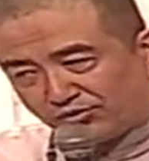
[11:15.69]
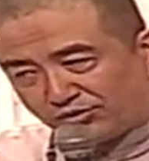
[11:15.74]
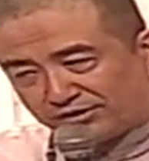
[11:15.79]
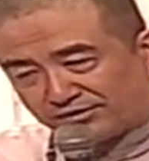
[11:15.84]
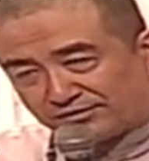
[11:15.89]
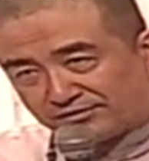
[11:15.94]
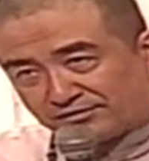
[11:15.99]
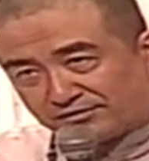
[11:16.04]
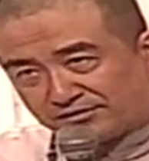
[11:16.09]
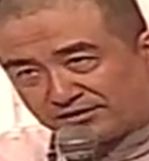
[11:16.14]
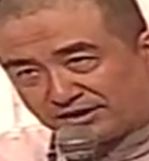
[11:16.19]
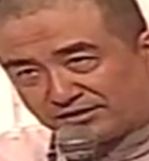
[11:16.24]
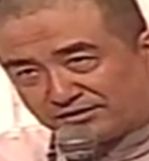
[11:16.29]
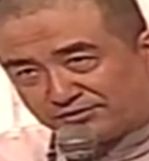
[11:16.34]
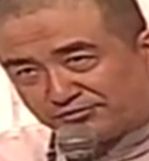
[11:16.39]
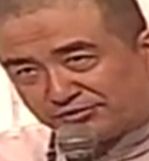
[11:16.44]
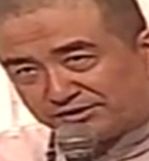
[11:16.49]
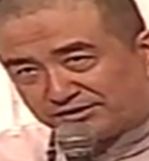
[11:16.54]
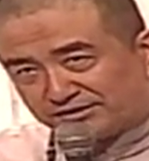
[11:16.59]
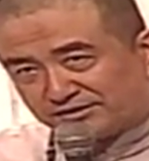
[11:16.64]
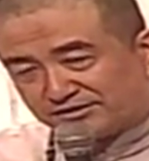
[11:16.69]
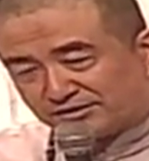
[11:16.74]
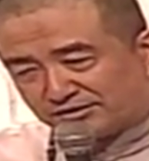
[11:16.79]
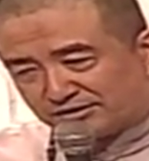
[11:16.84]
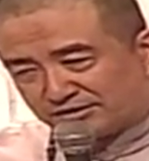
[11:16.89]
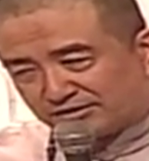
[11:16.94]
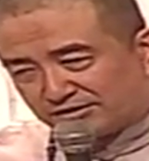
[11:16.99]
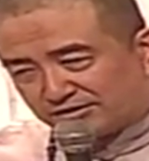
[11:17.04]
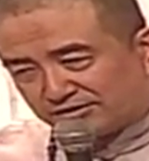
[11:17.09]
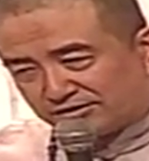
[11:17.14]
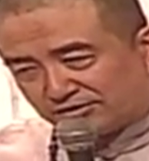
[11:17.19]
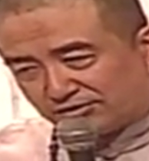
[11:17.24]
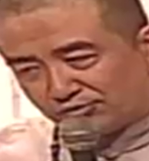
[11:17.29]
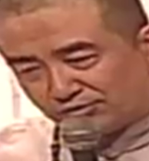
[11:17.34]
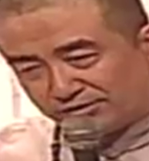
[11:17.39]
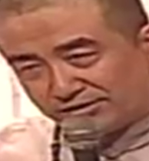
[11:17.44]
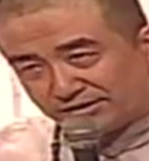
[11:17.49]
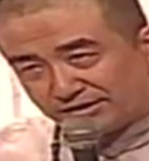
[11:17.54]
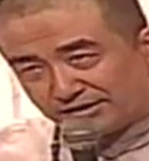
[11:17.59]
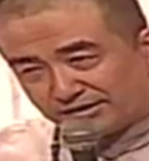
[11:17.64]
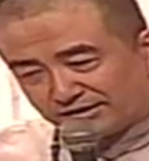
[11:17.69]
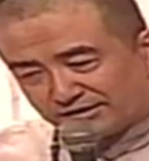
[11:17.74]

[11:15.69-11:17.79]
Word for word: 论，他认为这个有论、